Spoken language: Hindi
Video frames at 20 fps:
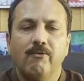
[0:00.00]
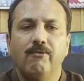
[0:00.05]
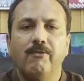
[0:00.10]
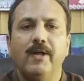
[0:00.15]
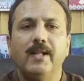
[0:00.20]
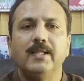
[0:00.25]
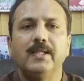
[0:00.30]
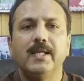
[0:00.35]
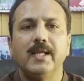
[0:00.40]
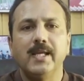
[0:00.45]

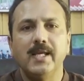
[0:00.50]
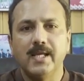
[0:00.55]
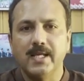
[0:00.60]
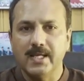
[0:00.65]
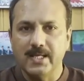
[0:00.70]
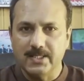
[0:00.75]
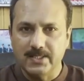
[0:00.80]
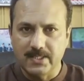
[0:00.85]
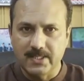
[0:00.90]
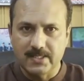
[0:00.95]
वेल्थ एक
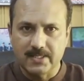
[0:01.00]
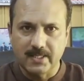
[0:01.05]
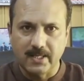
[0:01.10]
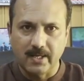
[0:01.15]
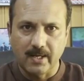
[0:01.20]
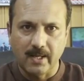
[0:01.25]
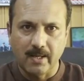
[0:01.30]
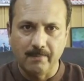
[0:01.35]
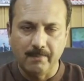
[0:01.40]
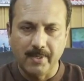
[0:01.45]
ही चीज़ का
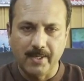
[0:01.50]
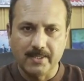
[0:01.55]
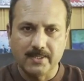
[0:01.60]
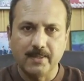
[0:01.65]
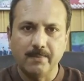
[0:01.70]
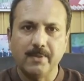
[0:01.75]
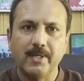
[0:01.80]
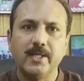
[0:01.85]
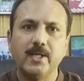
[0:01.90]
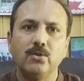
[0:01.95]
नाम है
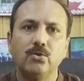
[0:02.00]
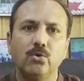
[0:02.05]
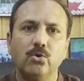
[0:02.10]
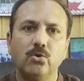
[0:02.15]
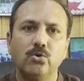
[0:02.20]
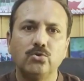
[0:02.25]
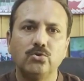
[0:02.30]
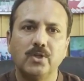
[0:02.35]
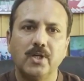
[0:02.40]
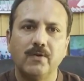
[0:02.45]
जबकि ये
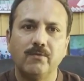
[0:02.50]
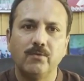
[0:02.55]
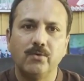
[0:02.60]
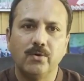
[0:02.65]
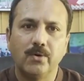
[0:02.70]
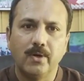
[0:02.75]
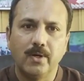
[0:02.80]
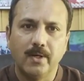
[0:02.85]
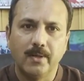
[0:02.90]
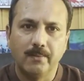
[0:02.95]
दोनों जो हैं वो
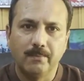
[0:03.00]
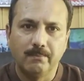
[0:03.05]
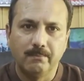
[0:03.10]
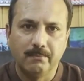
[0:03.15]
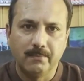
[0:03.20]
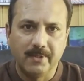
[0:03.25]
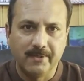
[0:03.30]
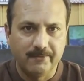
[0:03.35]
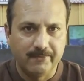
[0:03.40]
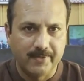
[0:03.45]

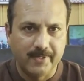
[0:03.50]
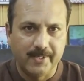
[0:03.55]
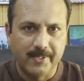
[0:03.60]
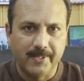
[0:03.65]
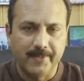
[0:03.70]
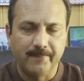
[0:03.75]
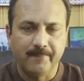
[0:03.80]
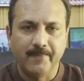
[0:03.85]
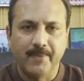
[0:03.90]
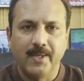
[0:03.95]
डिफरेंट
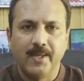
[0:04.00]
हैं